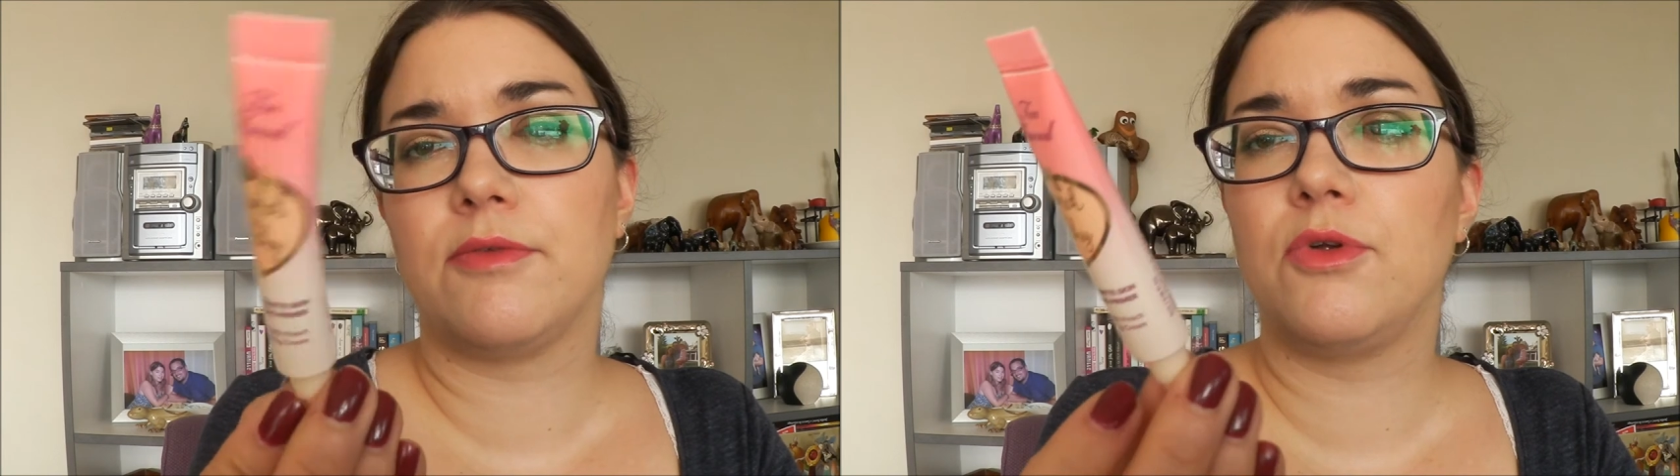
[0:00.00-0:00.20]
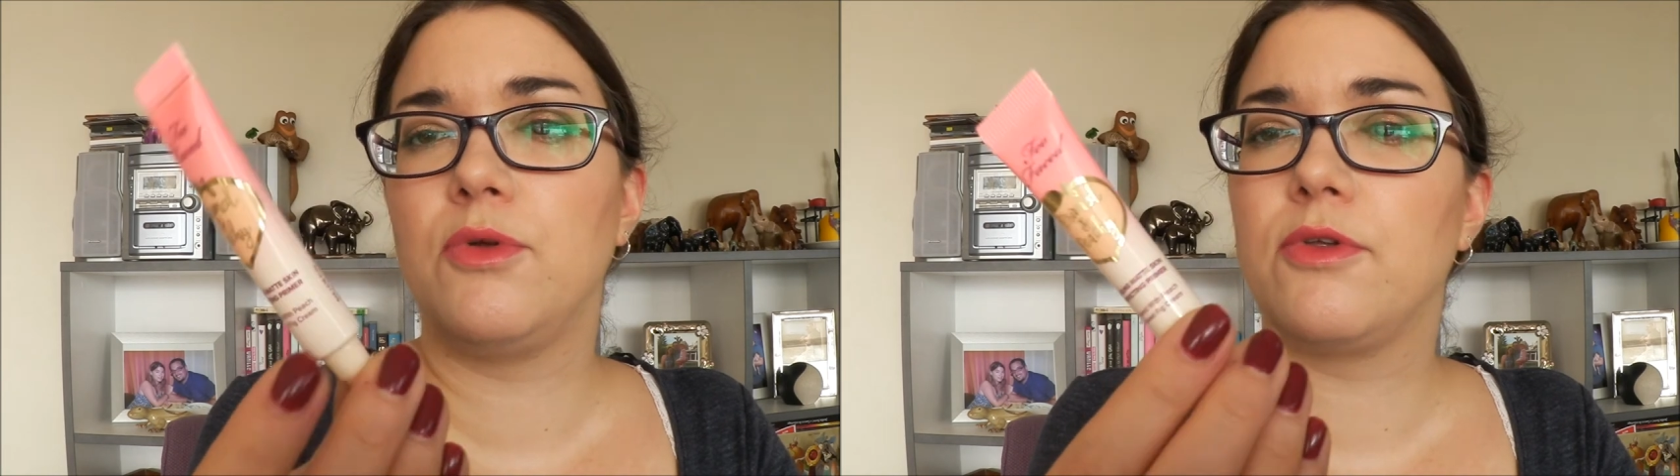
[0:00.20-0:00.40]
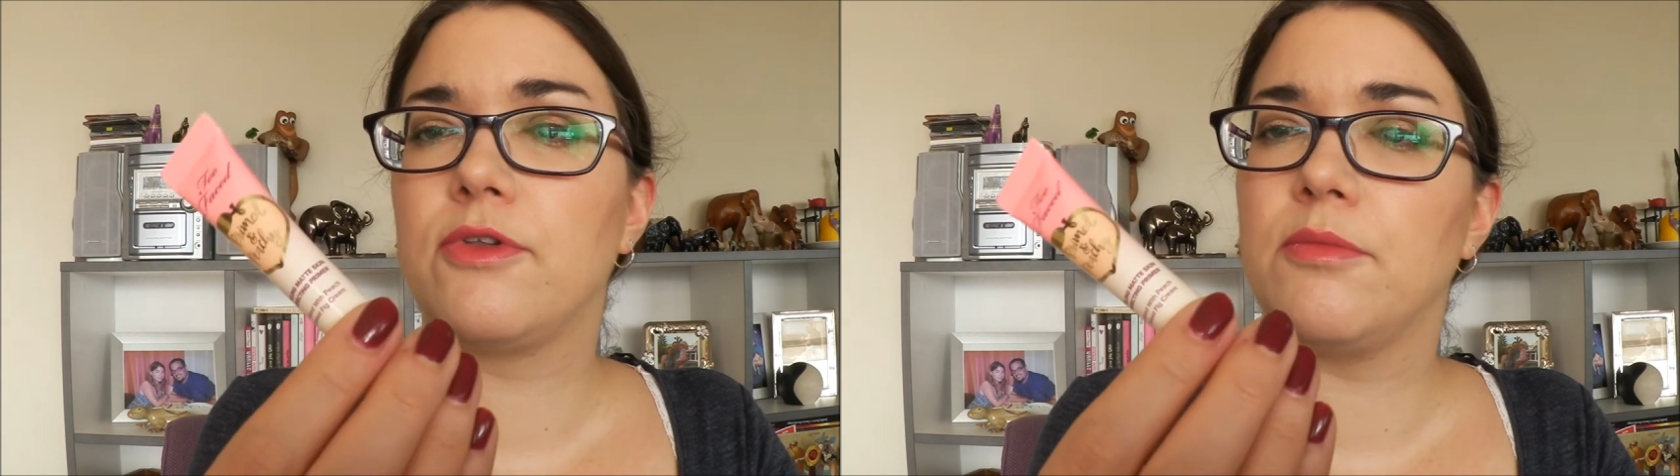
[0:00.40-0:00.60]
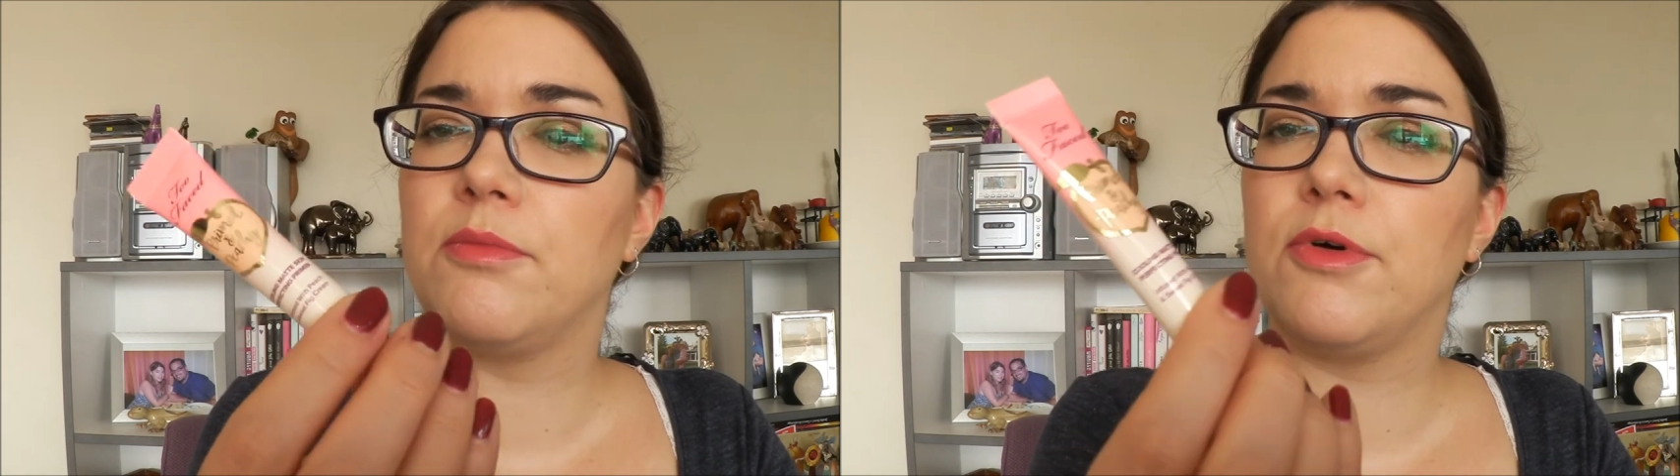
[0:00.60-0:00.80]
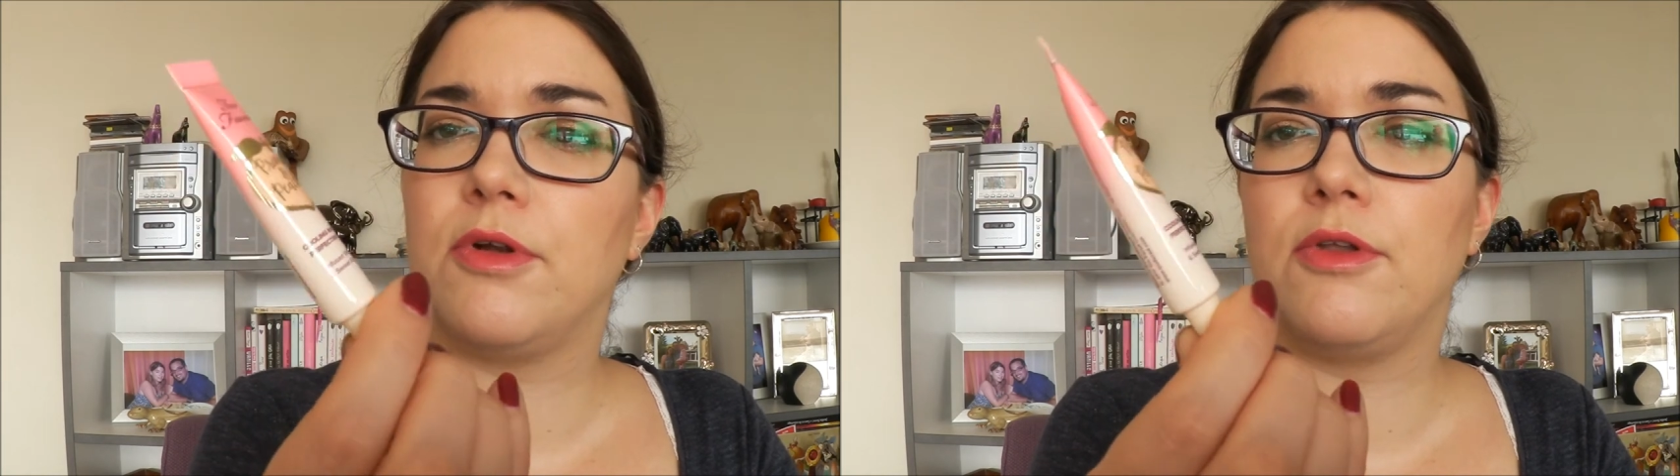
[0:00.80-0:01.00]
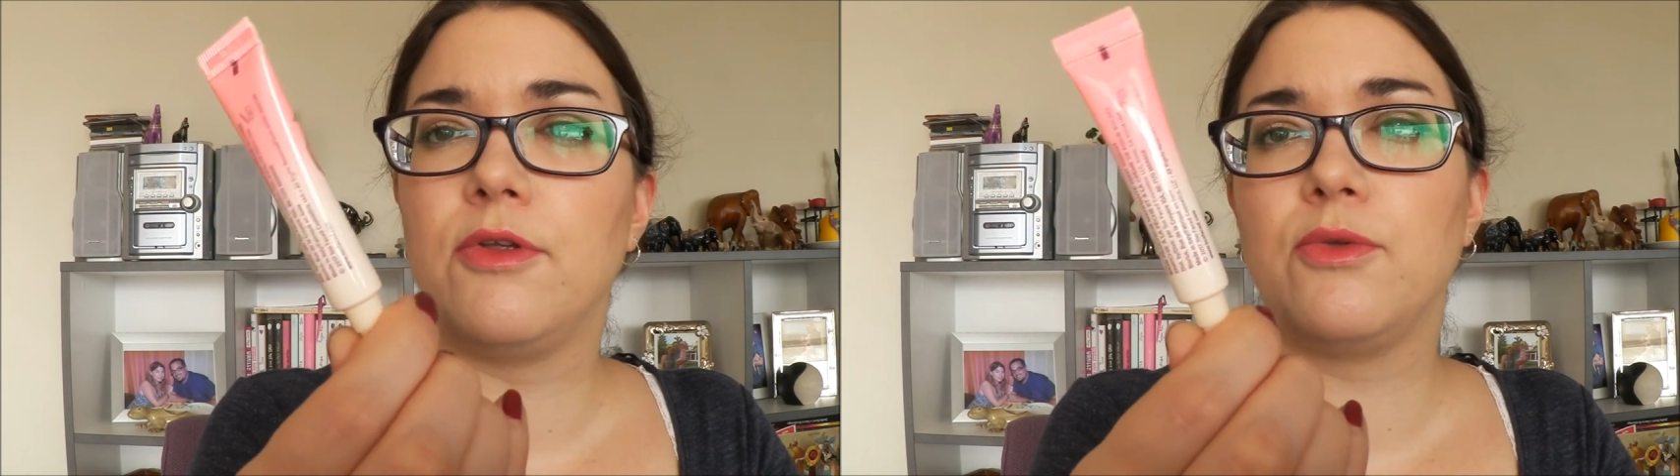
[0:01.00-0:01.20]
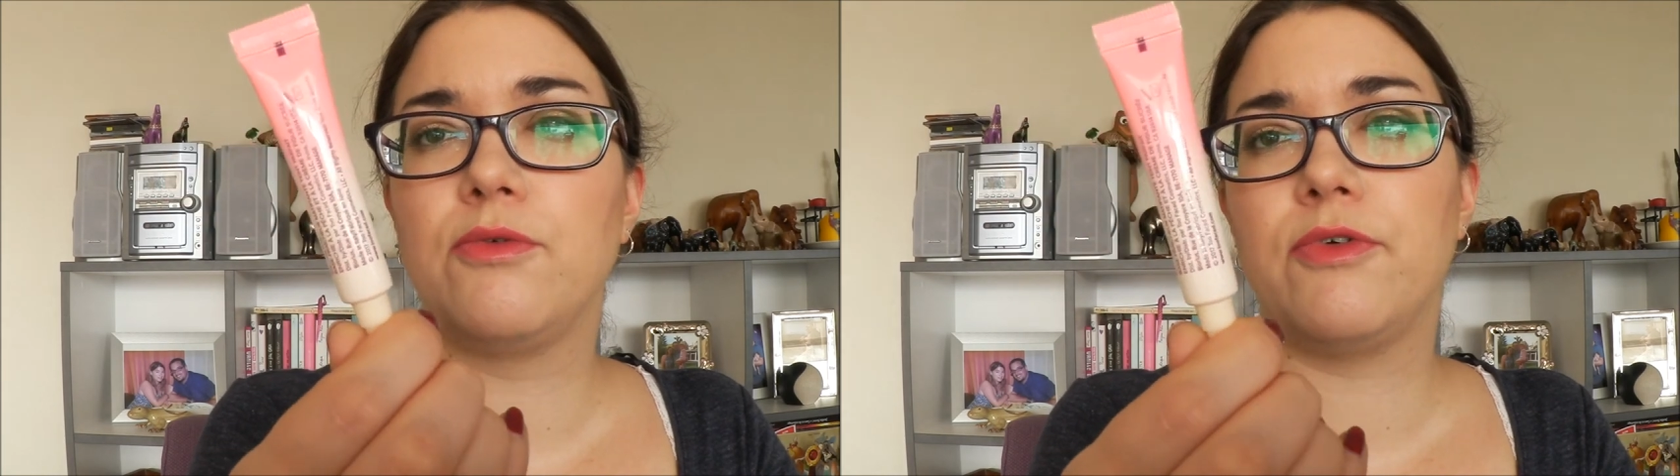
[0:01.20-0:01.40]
de Luxe Sample de Too